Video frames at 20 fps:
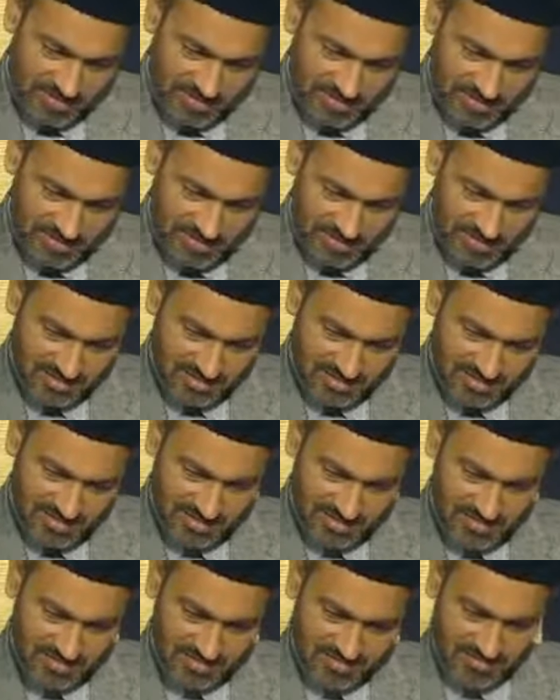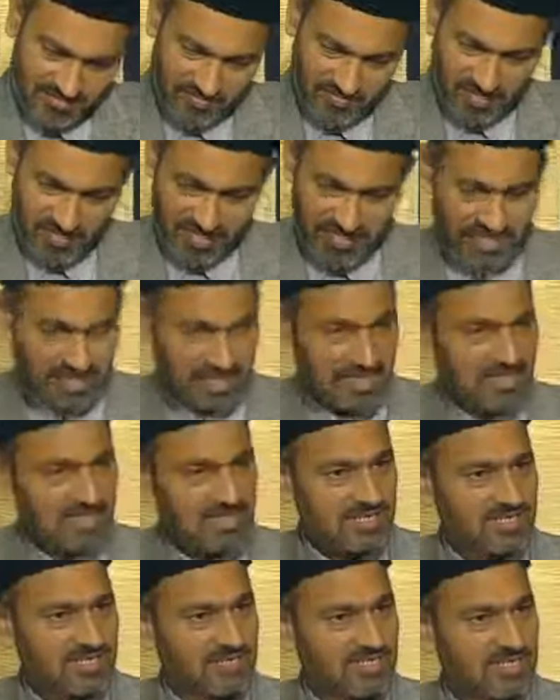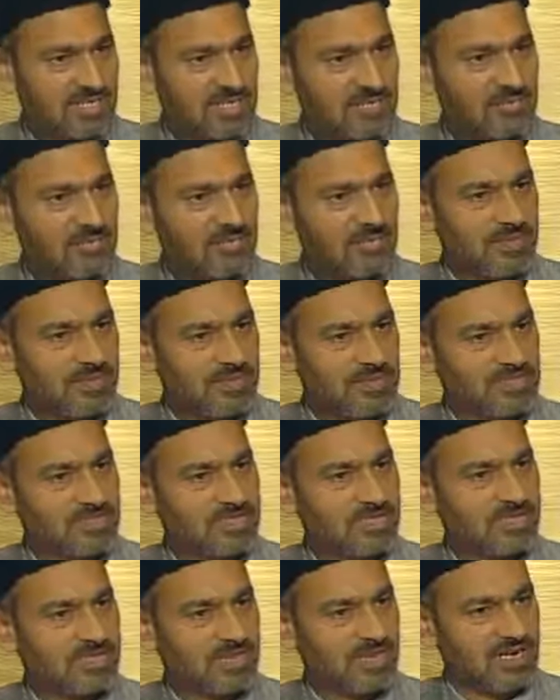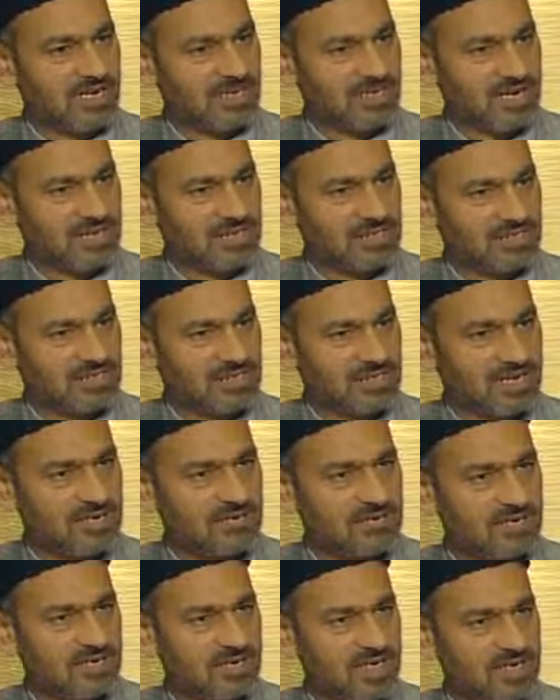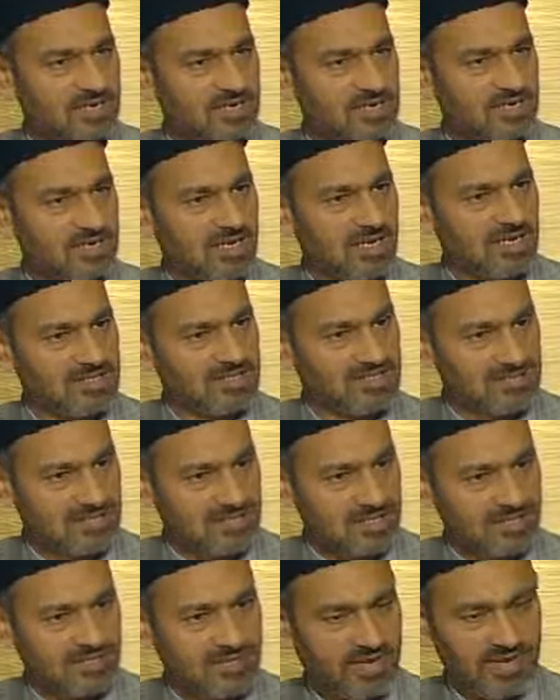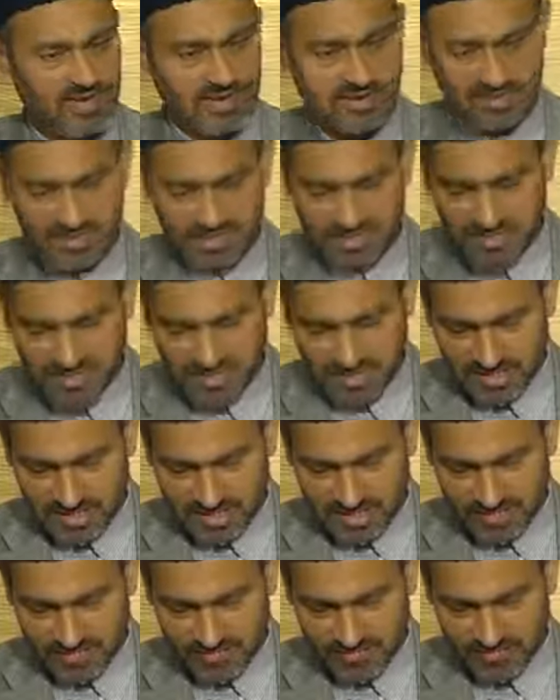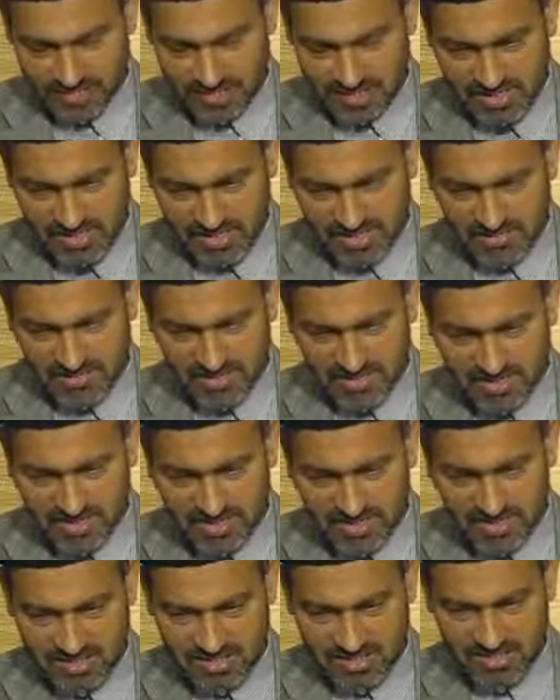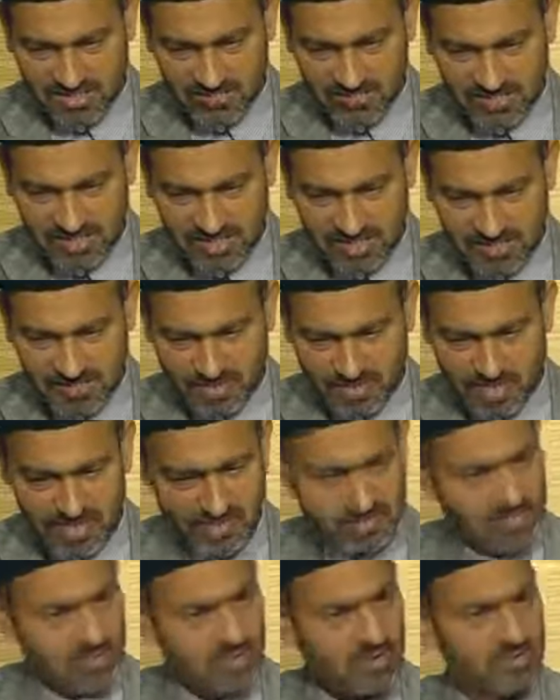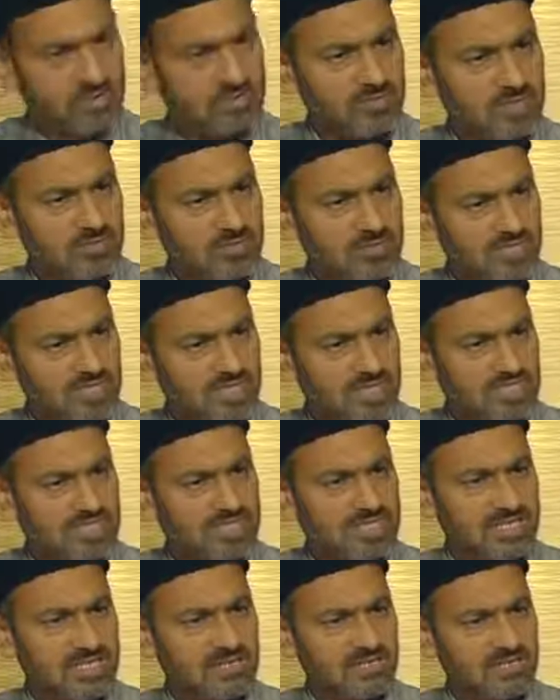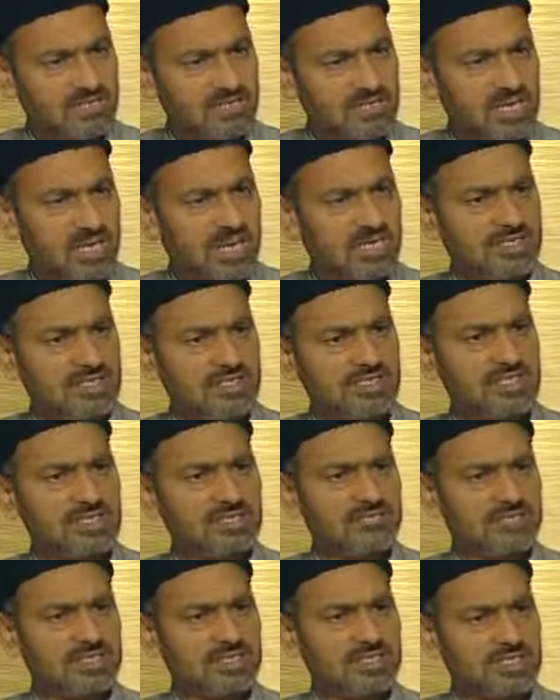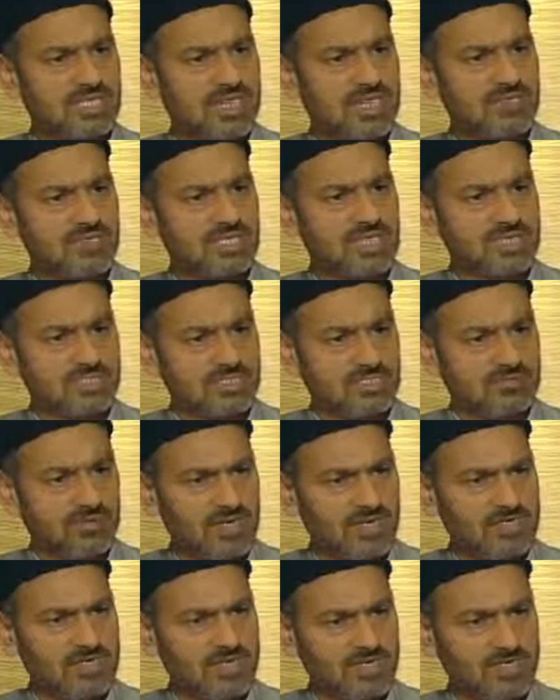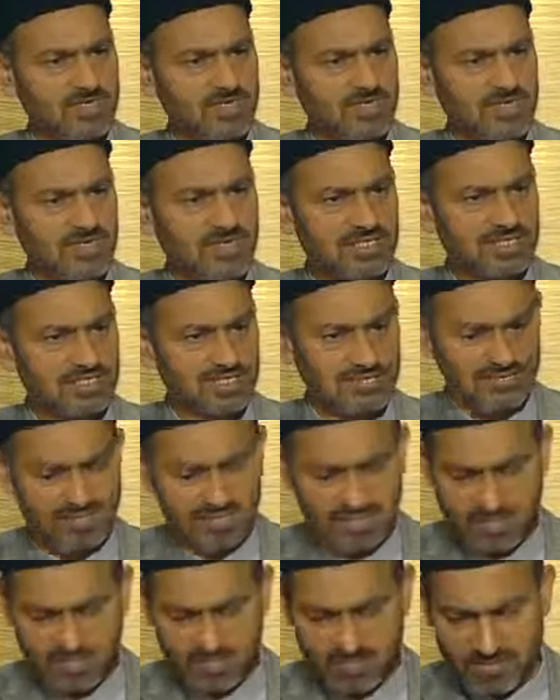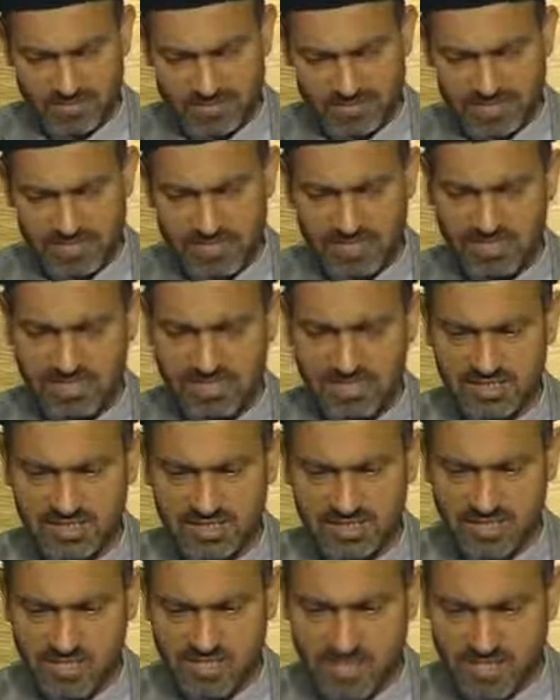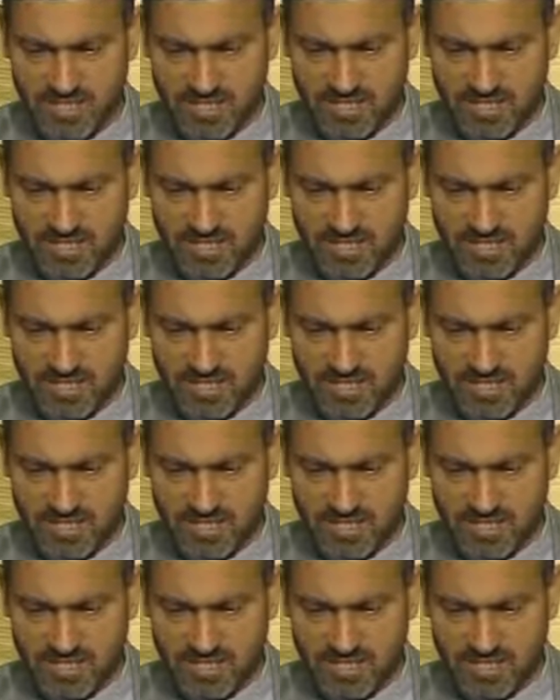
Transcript: e, veya delil getirmemelerinden kaynaklanan bir e, acizdir ve Vadilen Mesih Aleyhisselatü Vesselam'a allah Teala o zaman bir tezkiretü şehadeten bir kitap yazdı Vadilen Mesih Aleyhisselatü Vesselam. Orada dedi ki,